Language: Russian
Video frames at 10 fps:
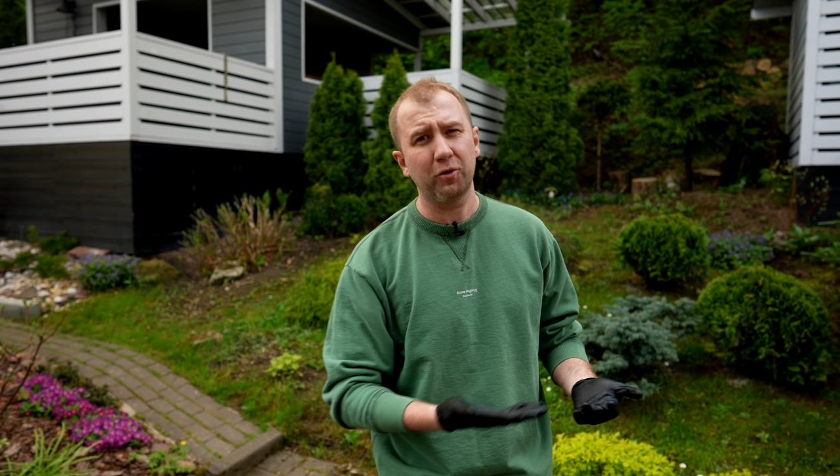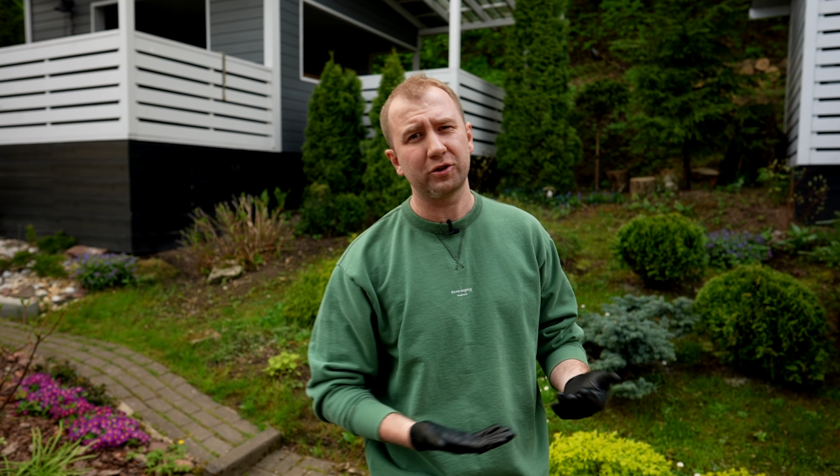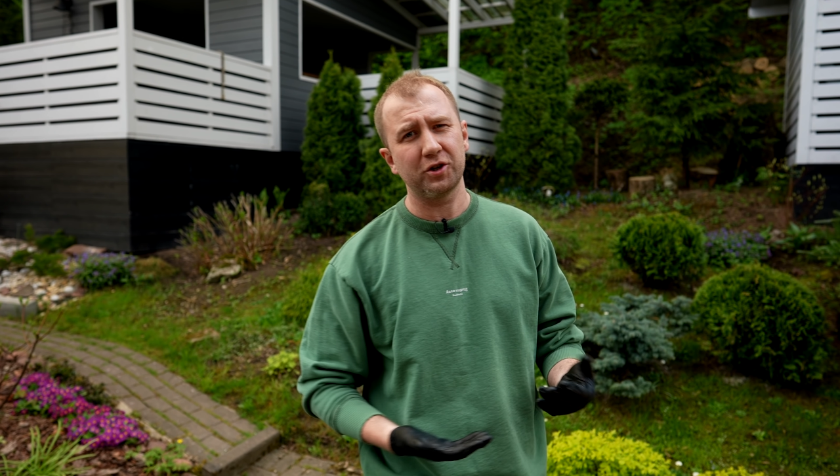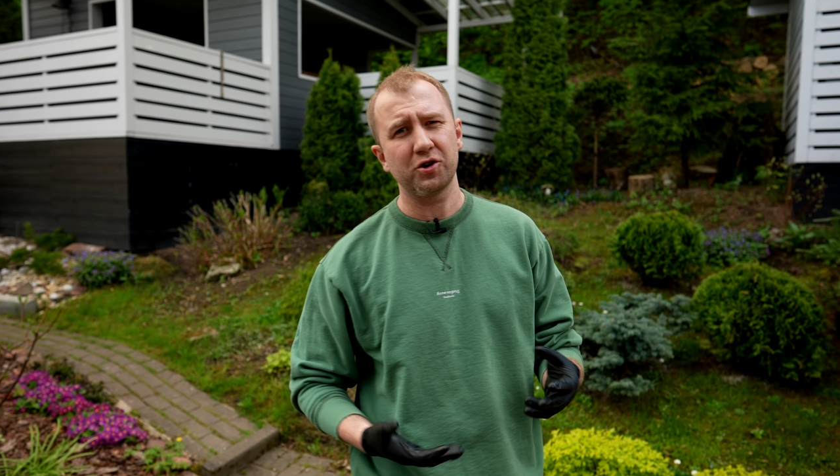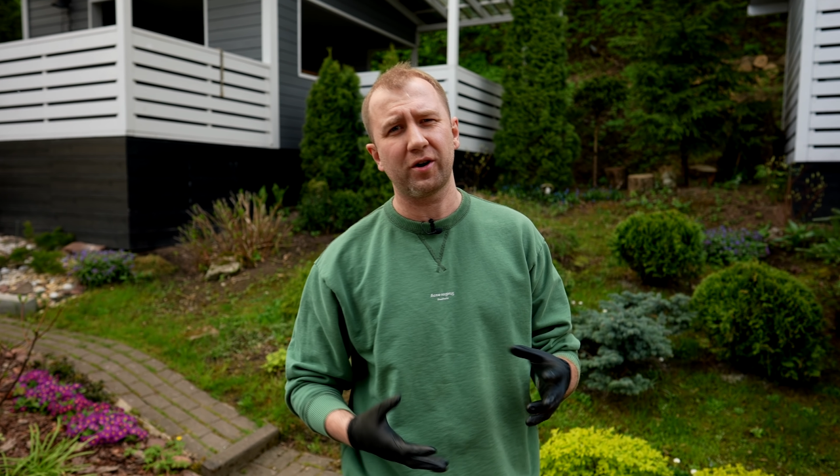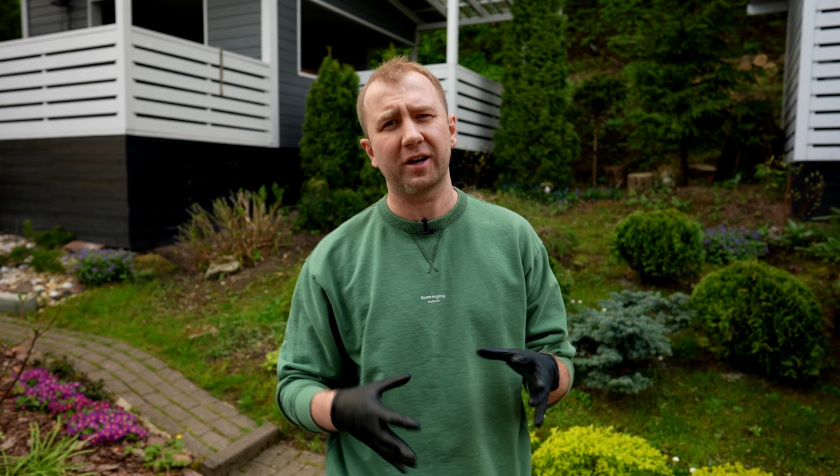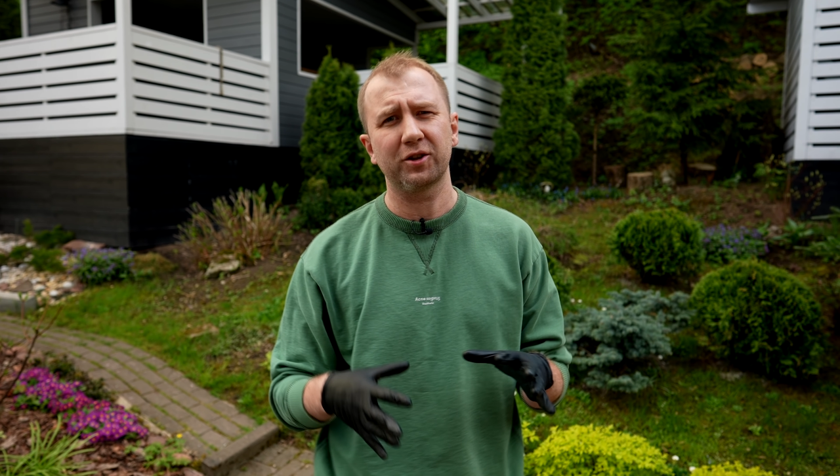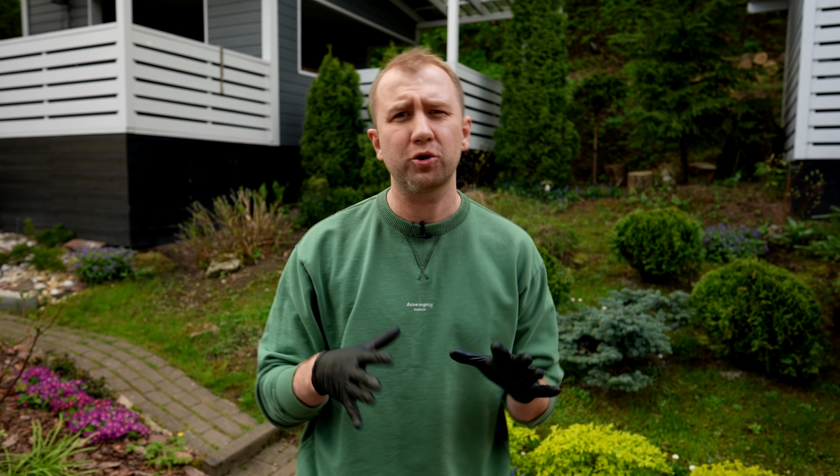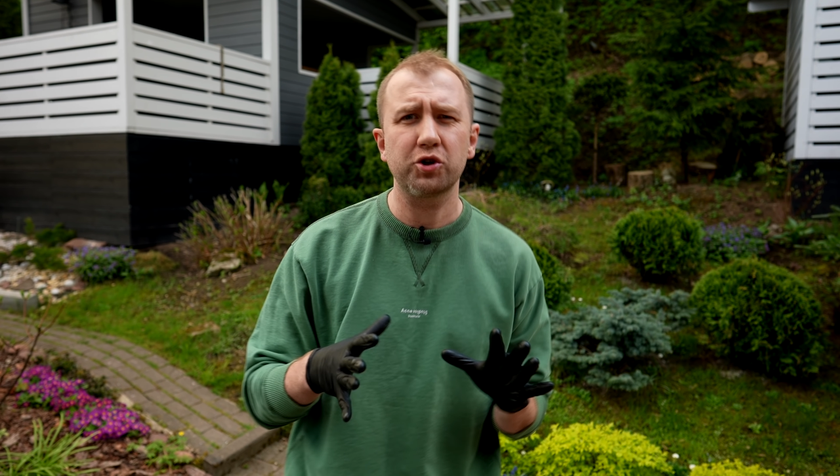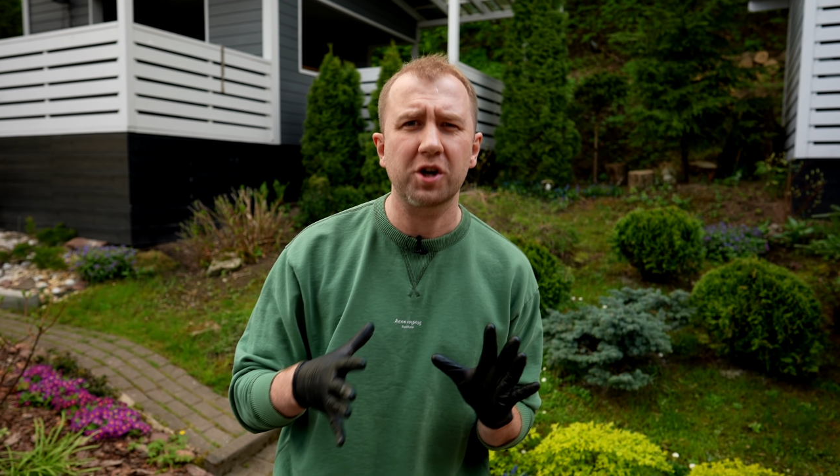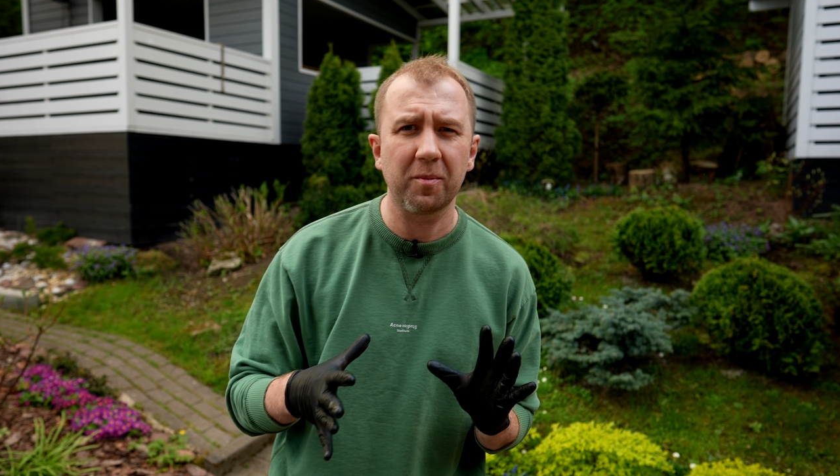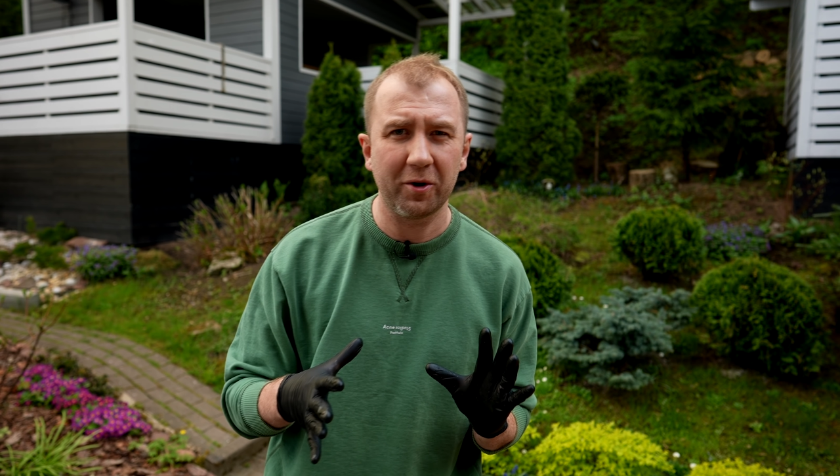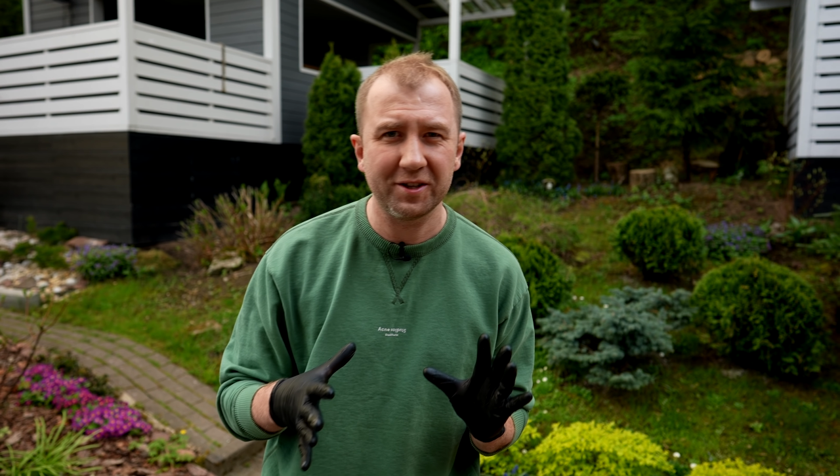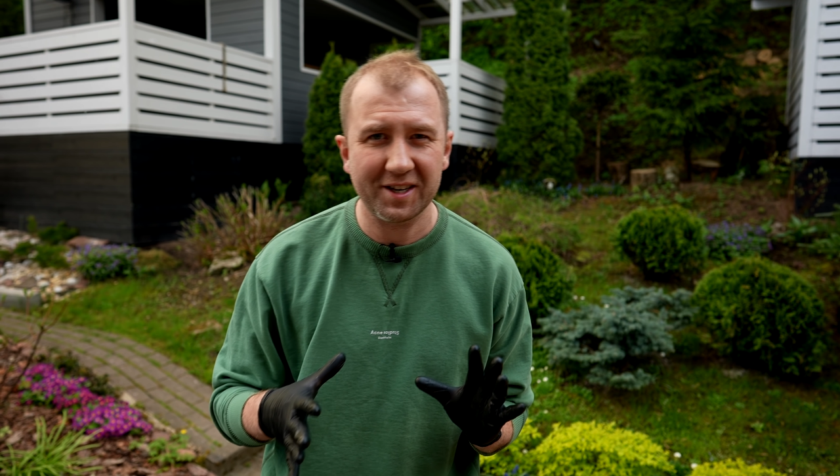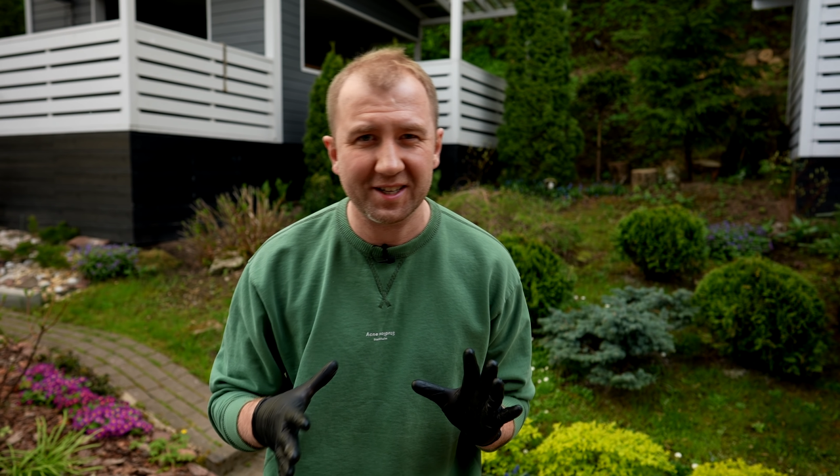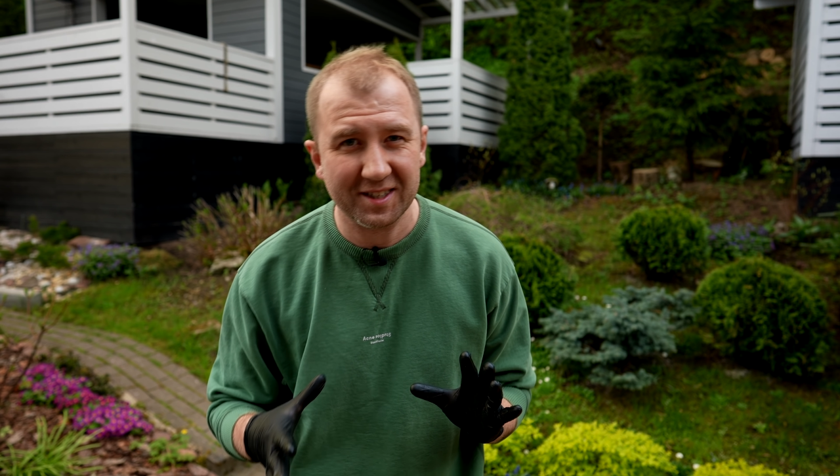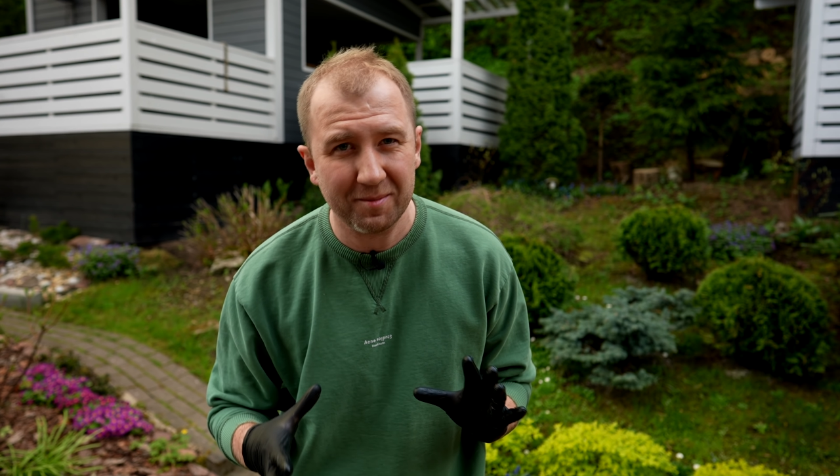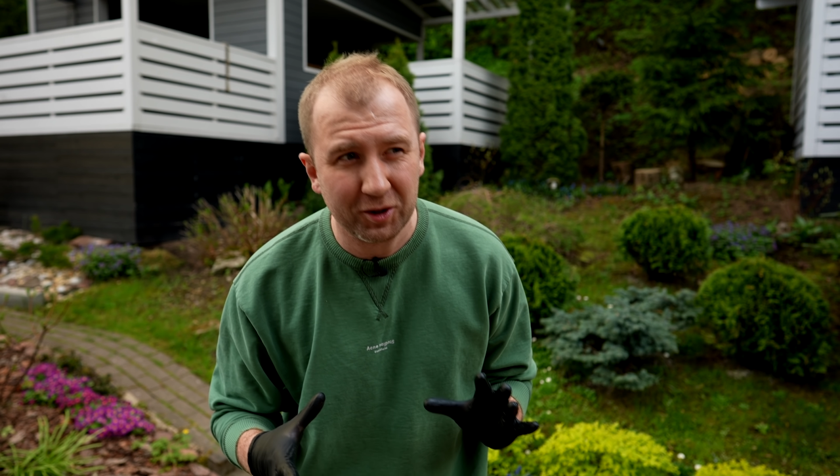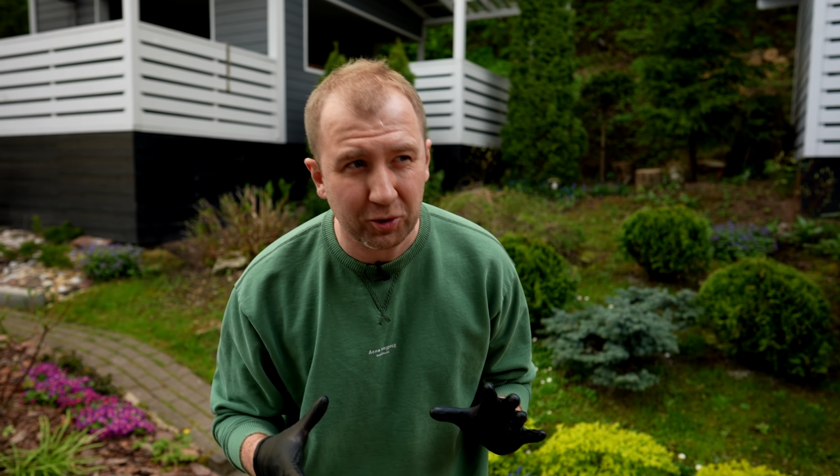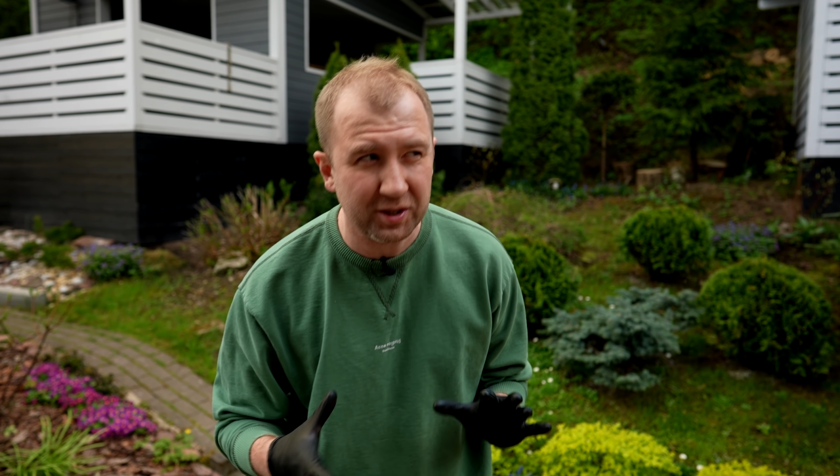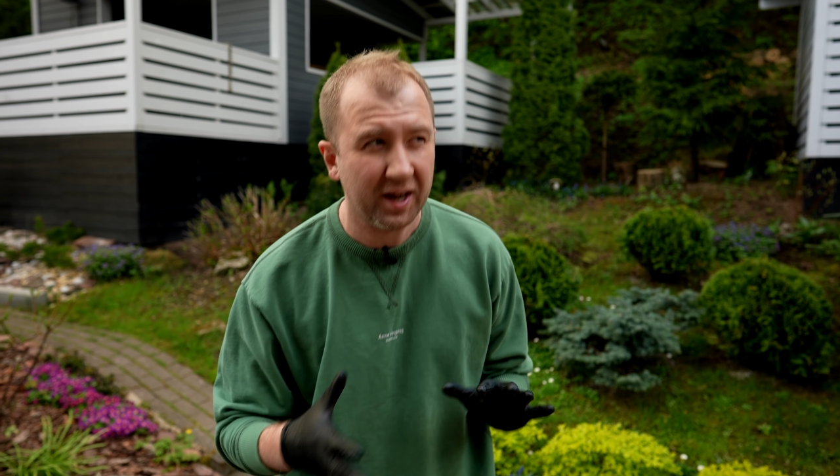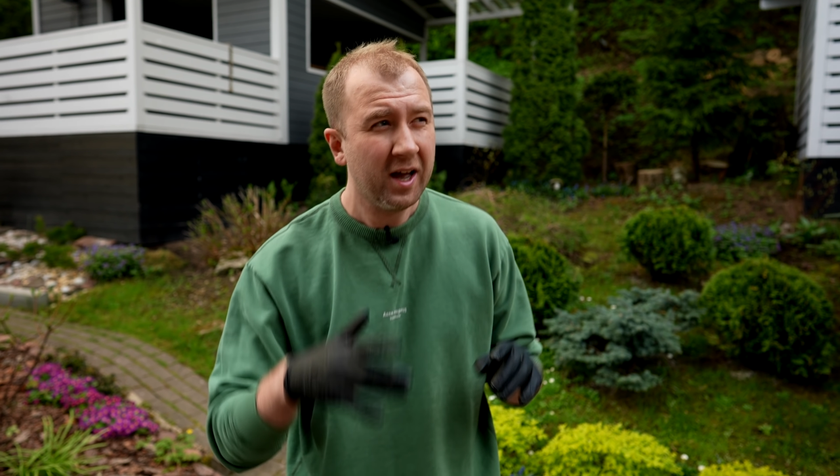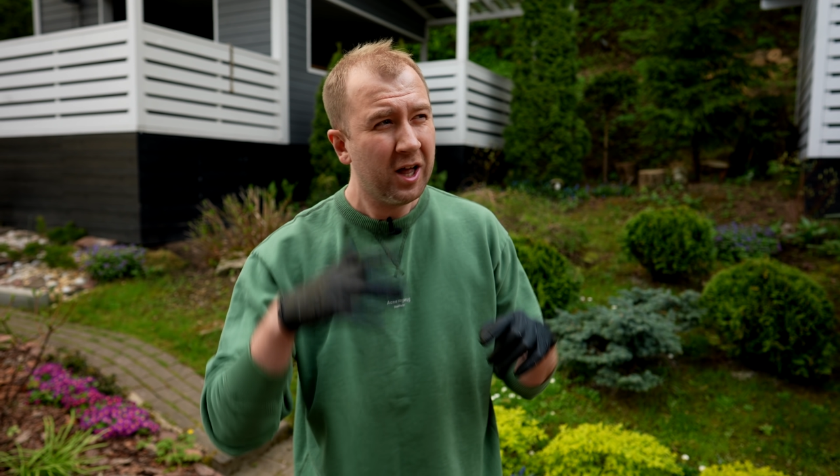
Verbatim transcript: будет еще картошечка по интересной методе.